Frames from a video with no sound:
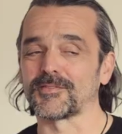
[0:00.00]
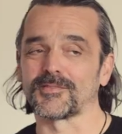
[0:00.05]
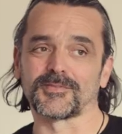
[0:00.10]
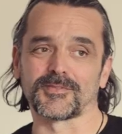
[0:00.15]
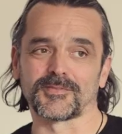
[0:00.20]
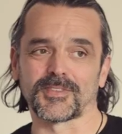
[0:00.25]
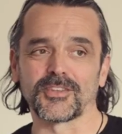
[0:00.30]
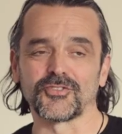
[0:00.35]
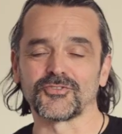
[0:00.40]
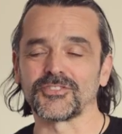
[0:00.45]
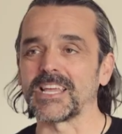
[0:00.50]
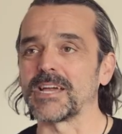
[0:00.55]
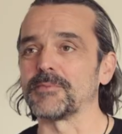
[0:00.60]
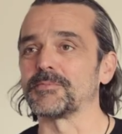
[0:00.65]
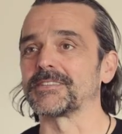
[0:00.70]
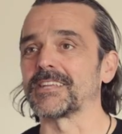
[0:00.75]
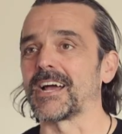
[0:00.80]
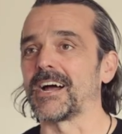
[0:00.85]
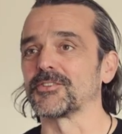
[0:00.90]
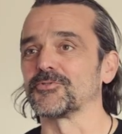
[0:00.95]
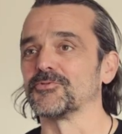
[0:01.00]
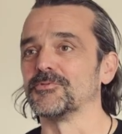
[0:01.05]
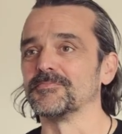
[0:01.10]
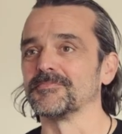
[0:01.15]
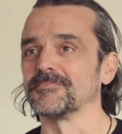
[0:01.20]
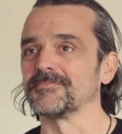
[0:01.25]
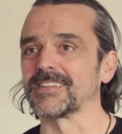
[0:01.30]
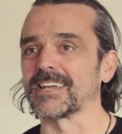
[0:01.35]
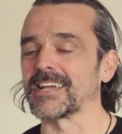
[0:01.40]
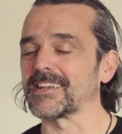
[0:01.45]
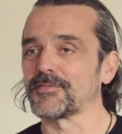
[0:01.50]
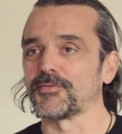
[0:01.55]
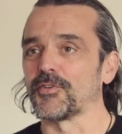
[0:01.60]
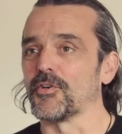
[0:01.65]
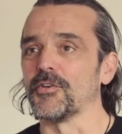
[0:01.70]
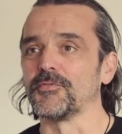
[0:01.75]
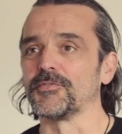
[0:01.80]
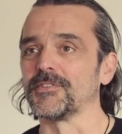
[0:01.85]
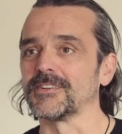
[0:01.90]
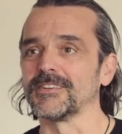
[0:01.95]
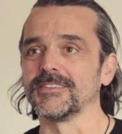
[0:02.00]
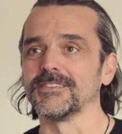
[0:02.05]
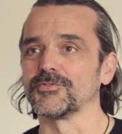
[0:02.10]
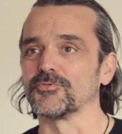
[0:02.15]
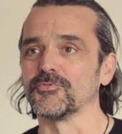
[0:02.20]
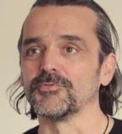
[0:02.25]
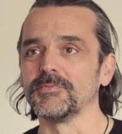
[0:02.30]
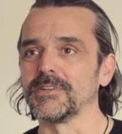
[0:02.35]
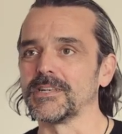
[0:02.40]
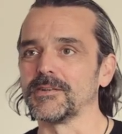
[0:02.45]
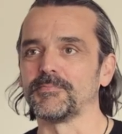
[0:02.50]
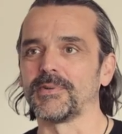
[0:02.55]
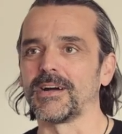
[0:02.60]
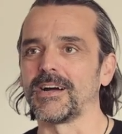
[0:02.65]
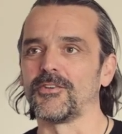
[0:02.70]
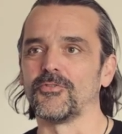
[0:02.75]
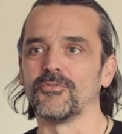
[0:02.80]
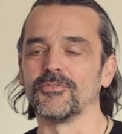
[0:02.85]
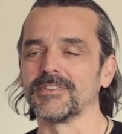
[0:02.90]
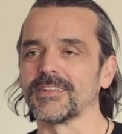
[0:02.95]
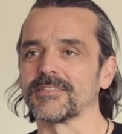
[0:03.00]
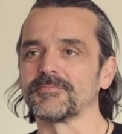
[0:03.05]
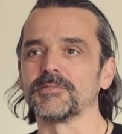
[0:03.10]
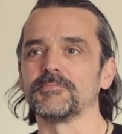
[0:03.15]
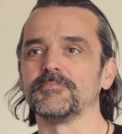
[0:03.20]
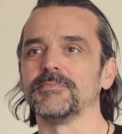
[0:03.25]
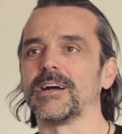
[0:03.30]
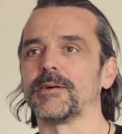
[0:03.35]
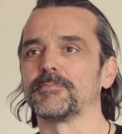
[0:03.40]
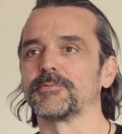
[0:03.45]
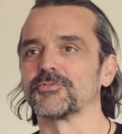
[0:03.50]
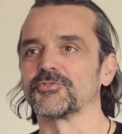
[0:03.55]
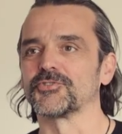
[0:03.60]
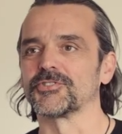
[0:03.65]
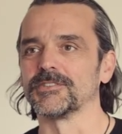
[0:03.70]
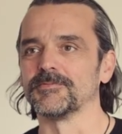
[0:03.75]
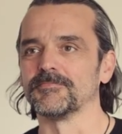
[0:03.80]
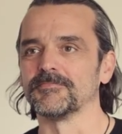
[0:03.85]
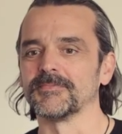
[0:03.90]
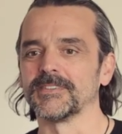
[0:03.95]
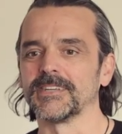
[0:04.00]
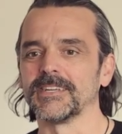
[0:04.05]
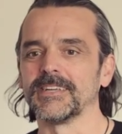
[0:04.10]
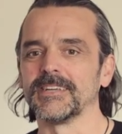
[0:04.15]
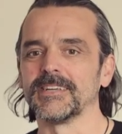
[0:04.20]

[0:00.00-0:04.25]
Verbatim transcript: also sein Sterbedatum direkt veröffentlicht, unmittelbar, ohne das mit mir abzustimmen.